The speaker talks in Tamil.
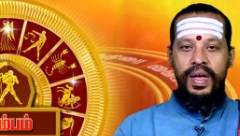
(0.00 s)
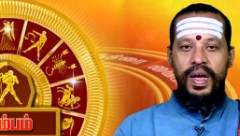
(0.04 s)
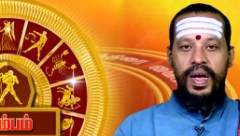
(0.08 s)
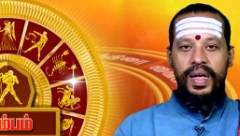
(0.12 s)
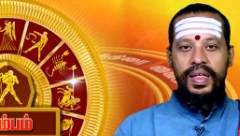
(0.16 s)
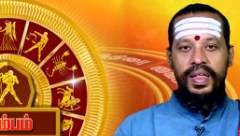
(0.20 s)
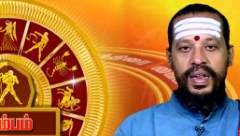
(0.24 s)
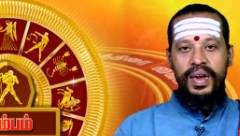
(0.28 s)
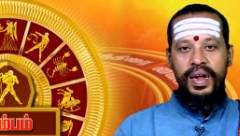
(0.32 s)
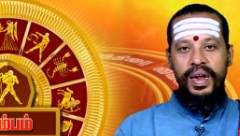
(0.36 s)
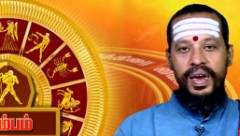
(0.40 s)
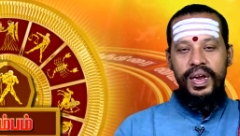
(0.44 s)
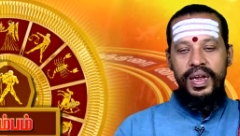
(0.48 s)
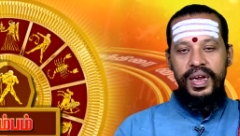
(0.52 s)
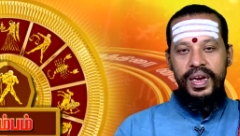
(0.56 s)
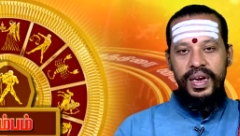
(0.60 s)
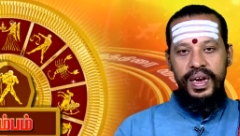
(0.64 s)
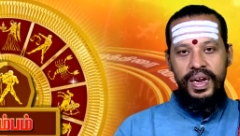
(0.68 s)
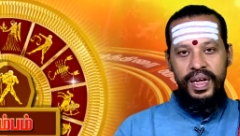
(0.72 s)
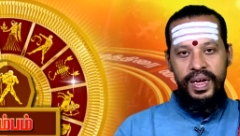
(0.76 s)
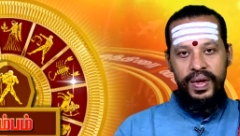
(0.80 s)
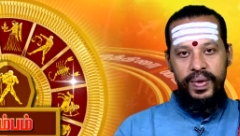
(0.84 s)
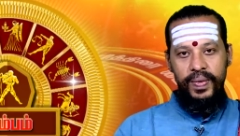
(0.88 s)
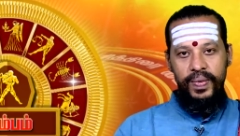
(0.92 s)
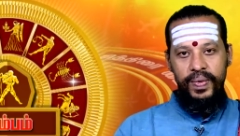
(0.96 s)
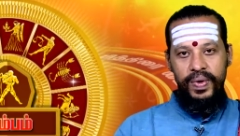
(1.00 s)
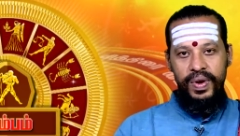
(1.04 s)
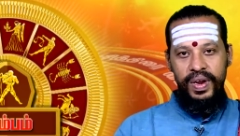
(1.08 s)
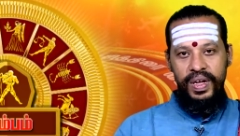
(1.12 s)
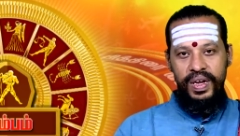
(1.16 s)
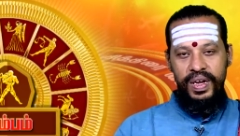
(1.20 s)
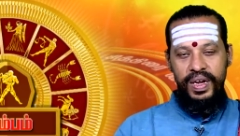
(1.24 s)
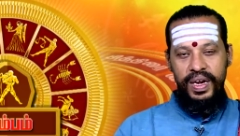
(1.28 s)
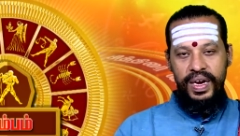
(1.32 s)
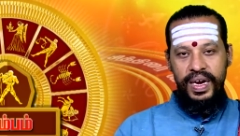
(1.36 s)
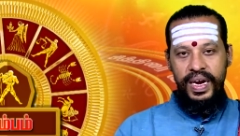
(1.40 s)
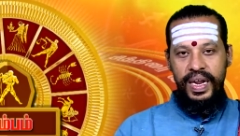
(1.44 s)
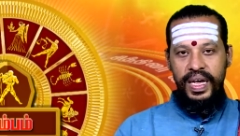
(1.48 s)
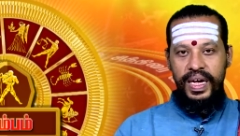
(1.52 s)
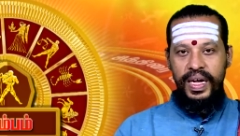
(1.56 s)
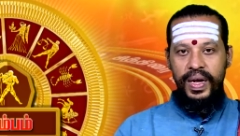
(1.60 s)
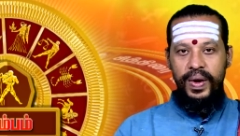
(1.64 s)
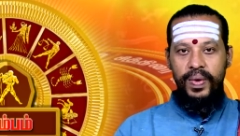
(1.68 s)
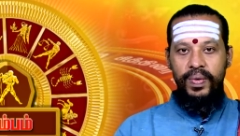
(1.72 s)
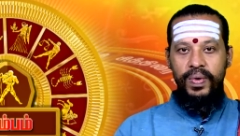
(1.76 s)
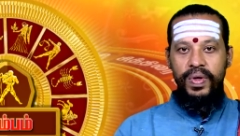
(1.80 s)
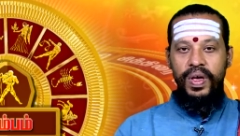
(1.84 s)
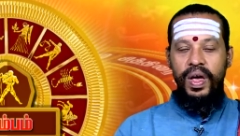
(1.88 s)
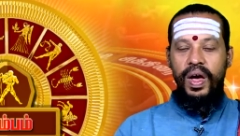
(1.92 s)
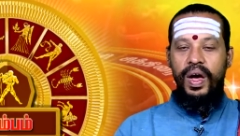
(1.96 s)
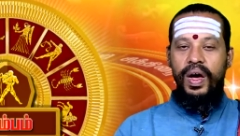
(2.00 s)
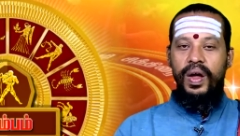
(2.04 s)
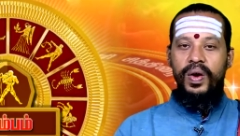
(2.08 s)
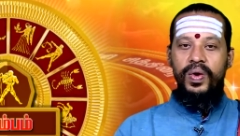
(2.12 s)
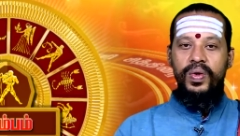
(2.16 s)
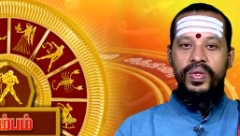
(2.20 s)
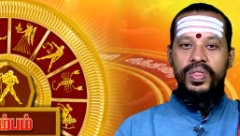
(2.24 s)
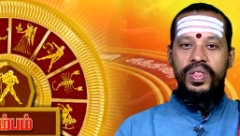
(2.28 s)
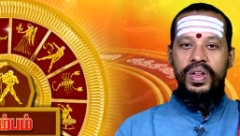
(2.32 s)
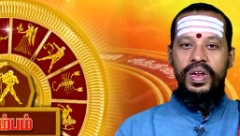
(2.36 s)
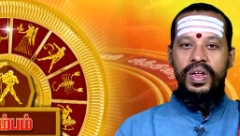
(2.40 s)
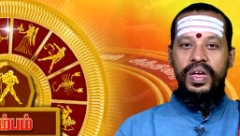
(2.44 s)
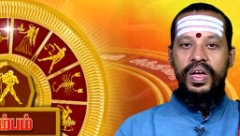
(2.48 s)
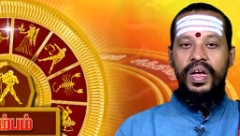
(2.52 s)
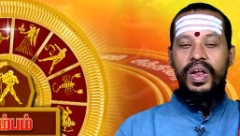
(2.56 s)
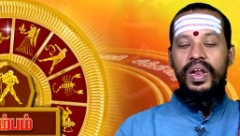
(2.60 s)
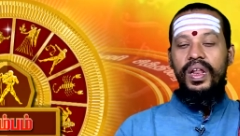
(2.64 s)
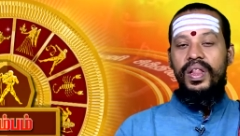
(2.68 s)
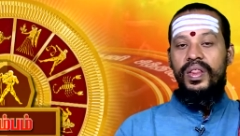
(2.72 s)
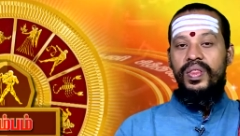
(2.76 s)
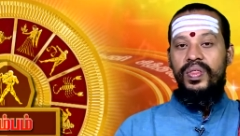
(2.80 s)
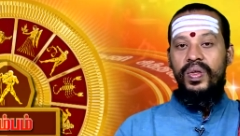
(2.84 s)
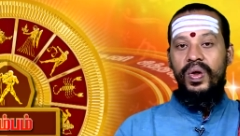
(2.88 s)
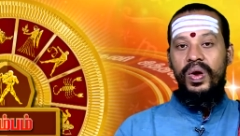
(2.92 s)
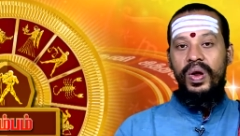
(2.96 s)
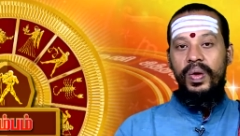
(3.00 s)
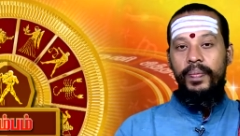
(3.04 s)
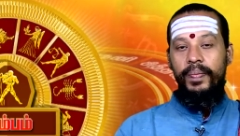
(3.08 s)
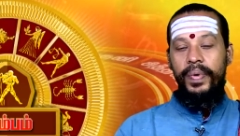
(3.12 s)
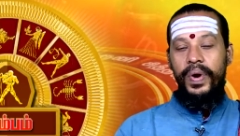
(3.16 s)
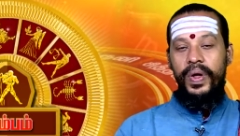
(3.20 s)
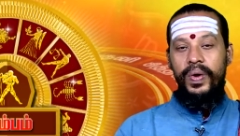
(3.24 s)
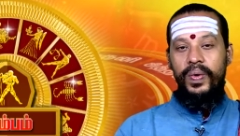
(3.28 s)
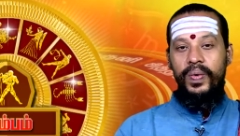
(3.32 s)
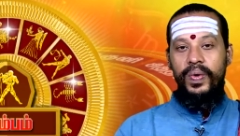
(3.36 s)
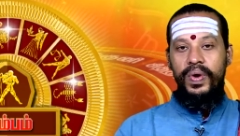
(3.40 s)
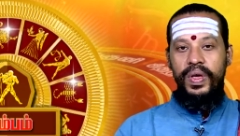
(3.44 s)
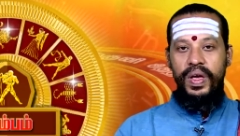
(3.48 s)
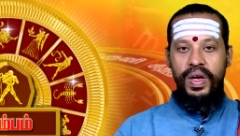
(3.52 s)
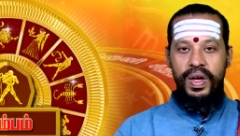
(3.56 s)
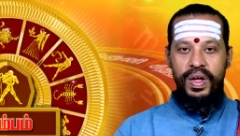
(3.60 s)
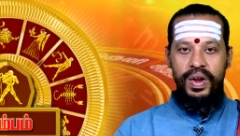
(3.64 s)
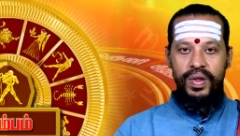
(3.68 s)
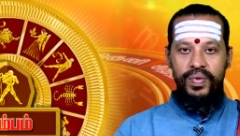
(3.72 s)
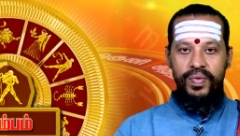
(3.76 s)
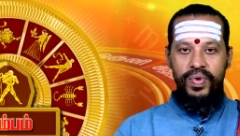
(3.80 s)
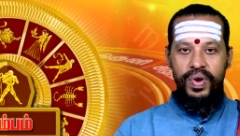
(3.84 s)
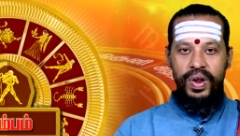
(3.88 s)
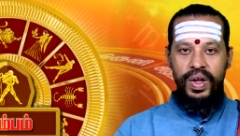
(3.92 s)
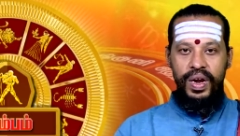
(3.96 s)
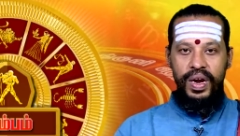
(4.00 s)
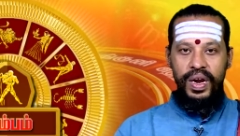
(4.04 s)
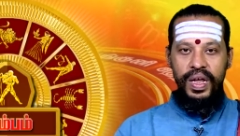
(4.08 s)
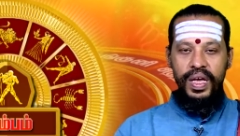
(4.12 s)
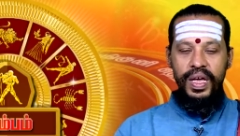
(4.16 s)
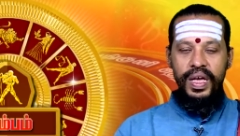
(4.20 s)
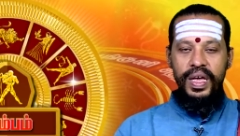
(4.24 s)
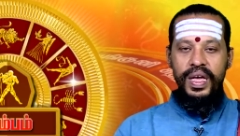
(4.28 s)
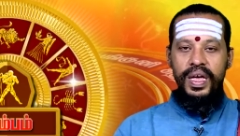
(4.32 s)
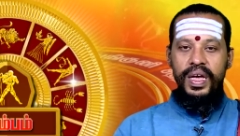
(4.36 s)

அதனால் இன்றைக்கு உங்களுக்கு கிடைக்கக்கூடிய ஆலோசனைகள் சொல்லப்படக்கூடிய அறிவுரைகளை